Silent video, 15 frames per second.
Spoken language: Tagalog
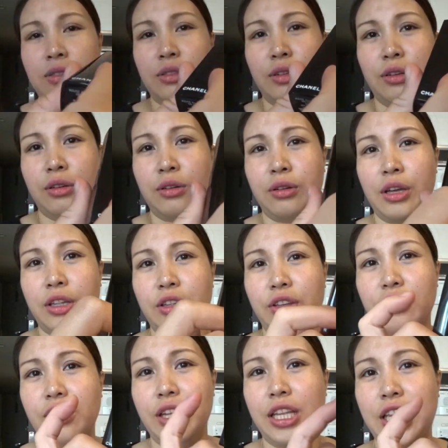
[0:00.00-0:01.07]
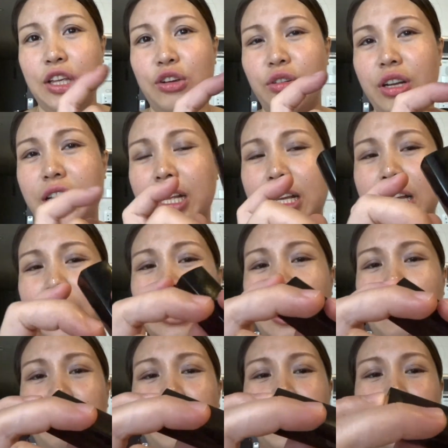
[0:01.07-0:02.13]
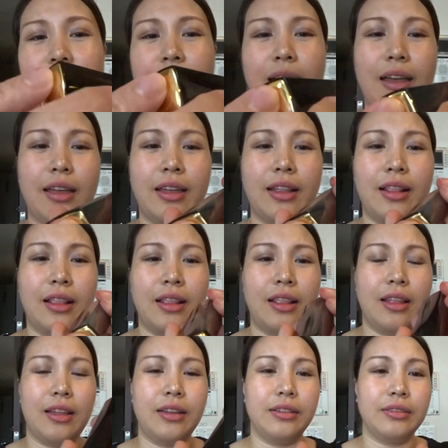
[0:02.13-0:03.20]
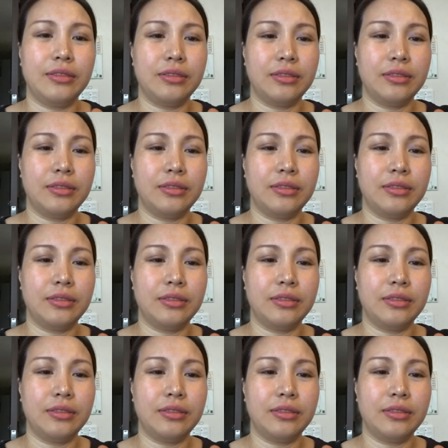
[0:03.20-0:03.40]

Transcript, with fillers: So, ito yung hindi ko rin nagagamit dahil uh,